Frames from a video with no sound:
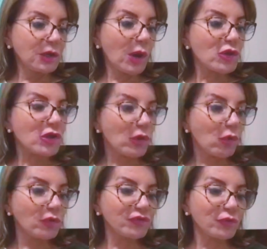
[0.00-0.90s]
acho que
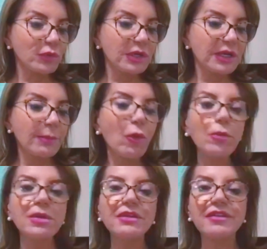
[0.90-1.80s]
construir a
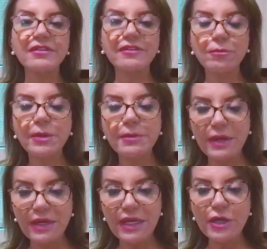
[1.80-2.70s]
mobilização
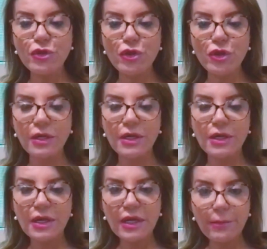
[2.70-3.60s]
permanente
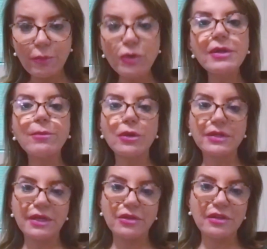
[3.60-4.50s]
é muito
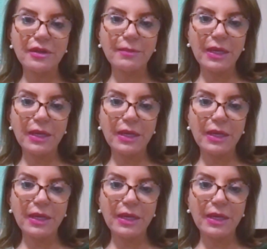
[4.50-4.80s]
importante também.